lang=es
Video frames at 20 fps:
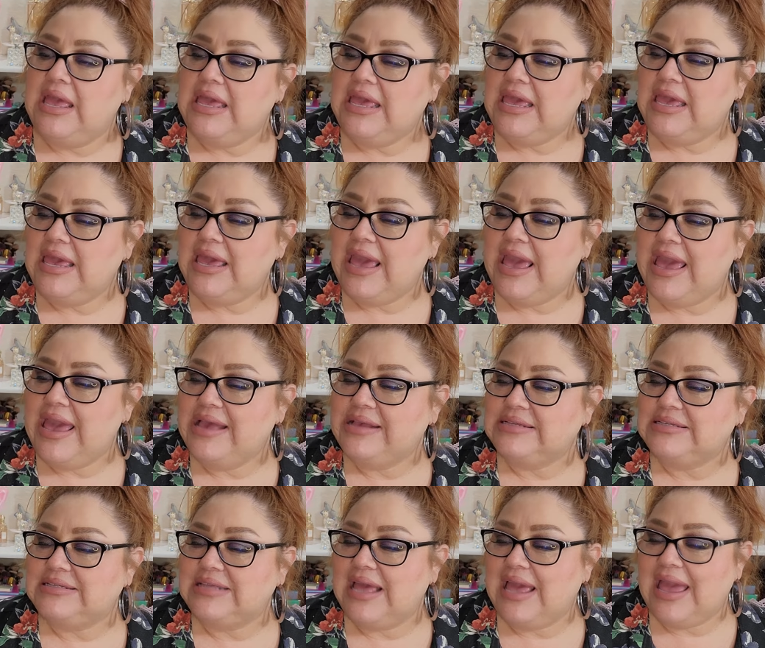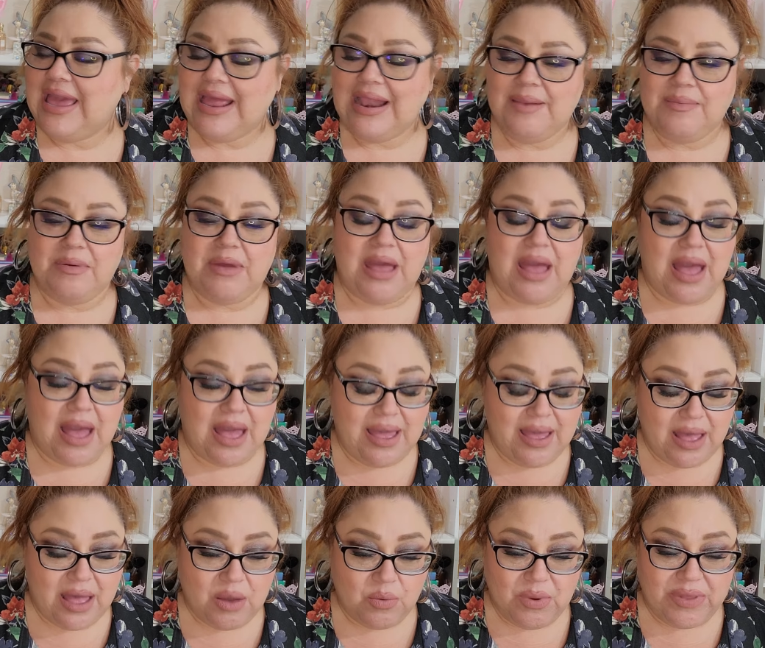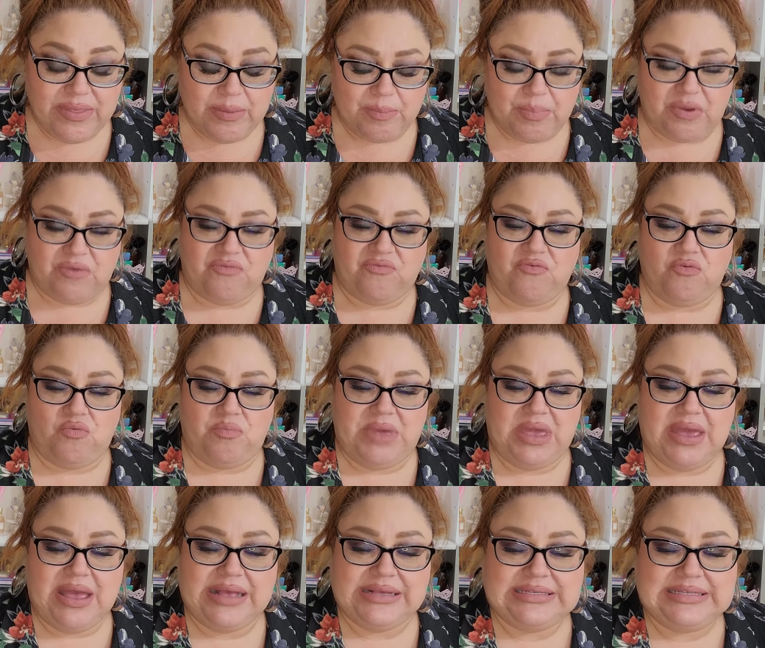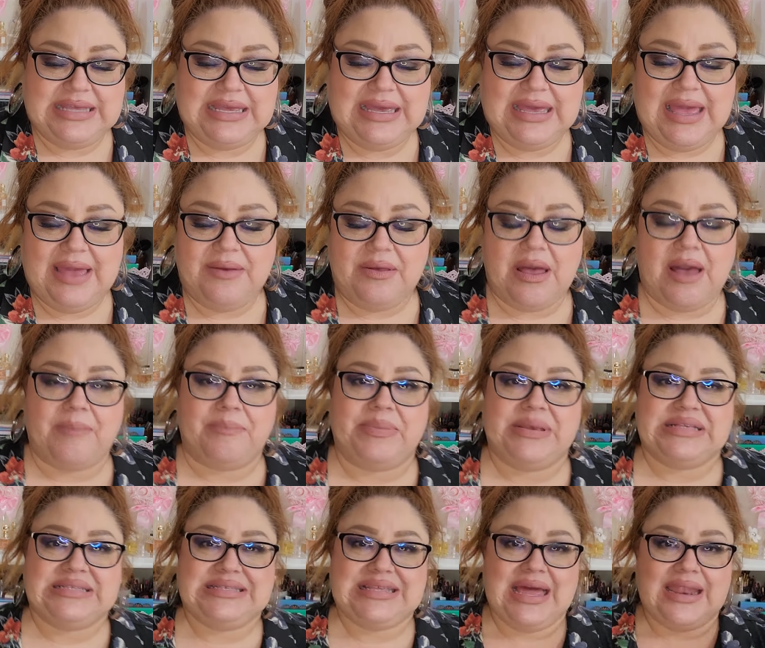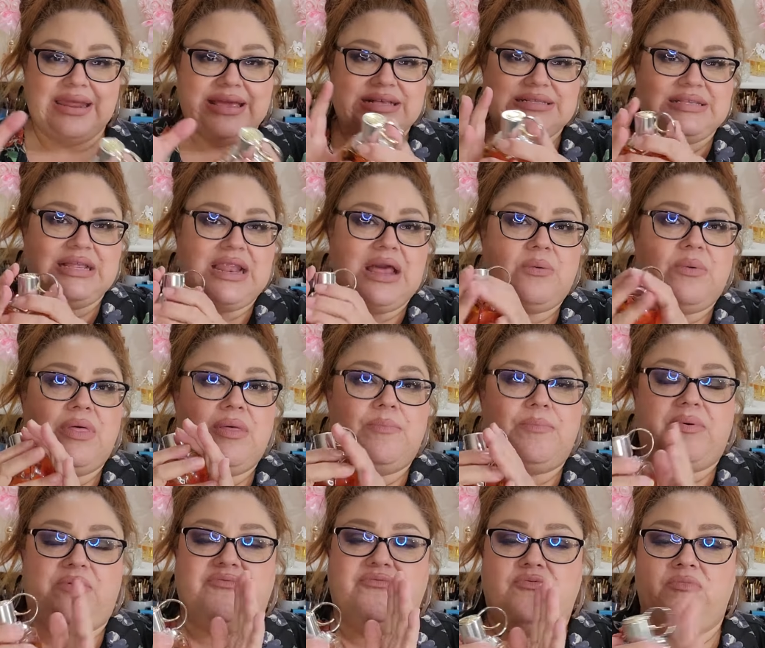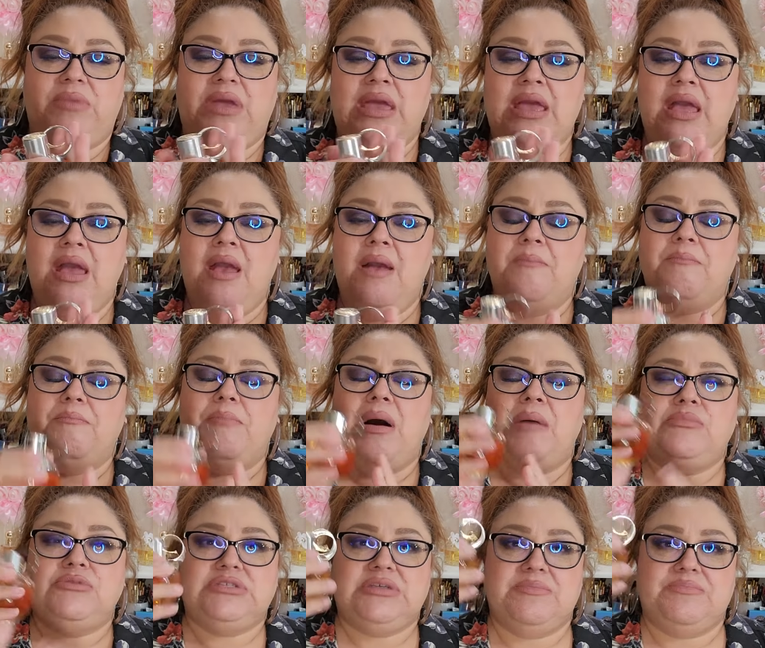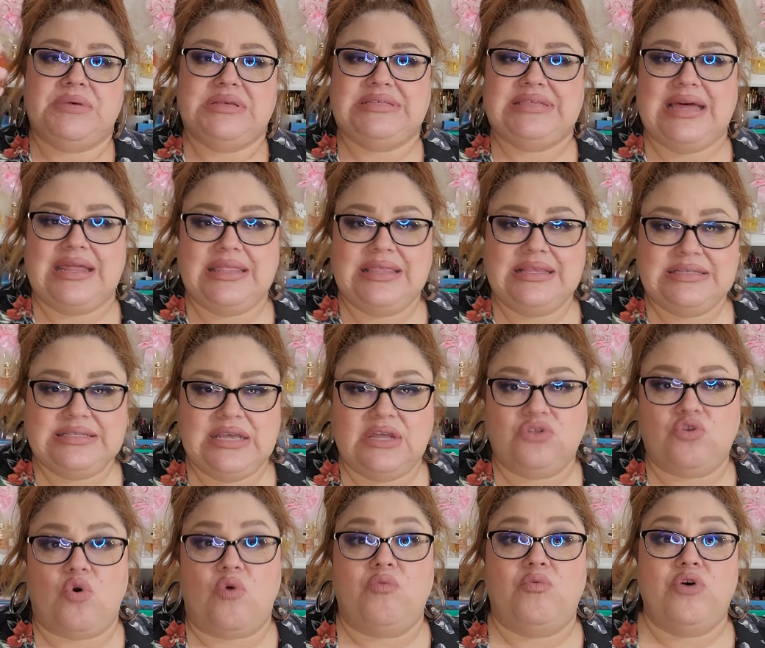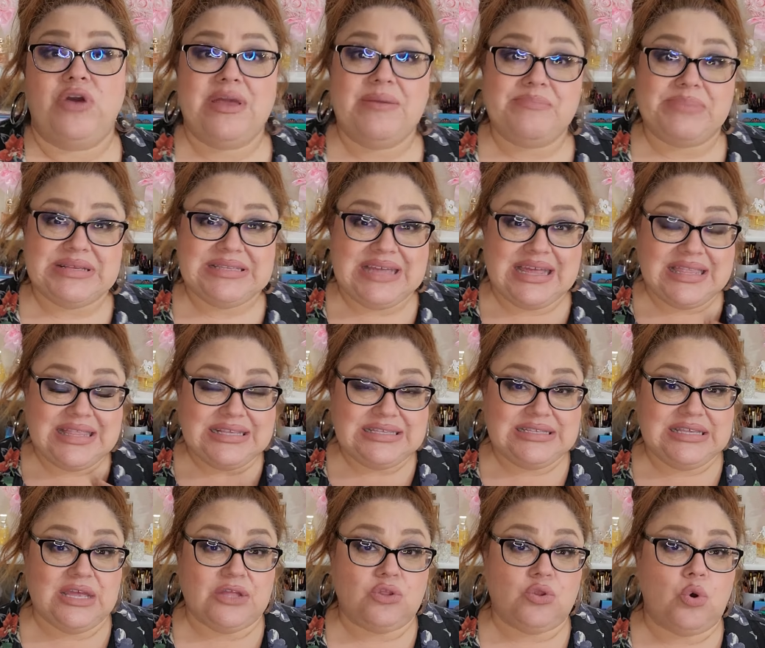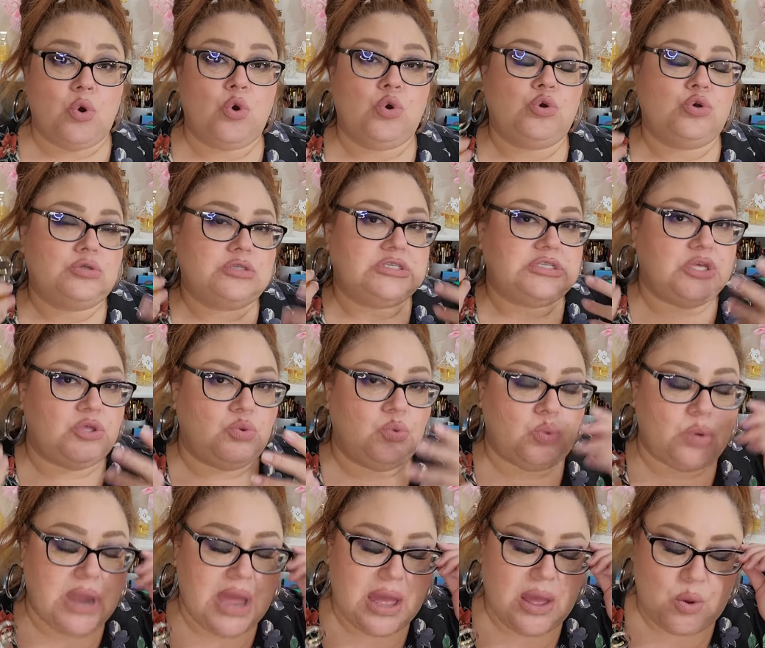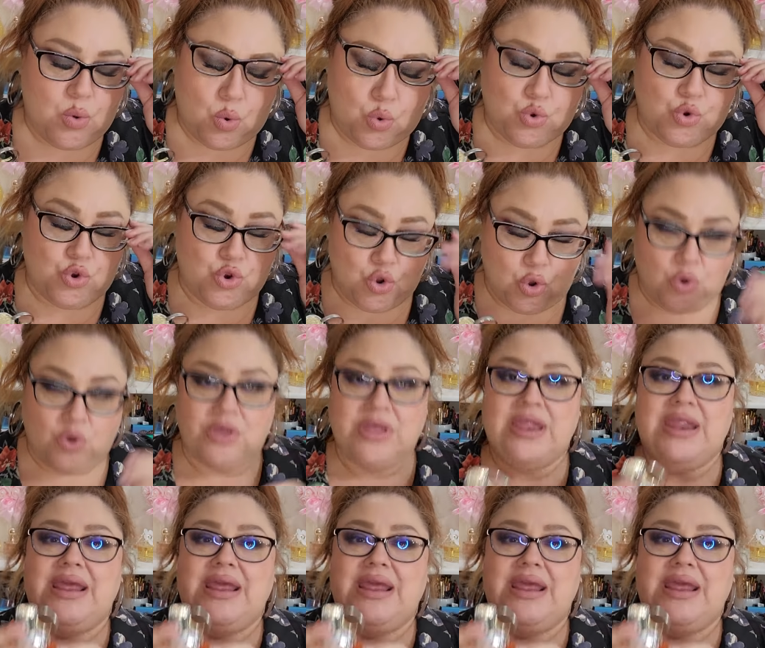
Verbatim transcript: Y es el agua de perfume. Así que a pesar que es el agua de perfume, vamos a empezar diciendo, o voy a empezar diciendo si dura o no.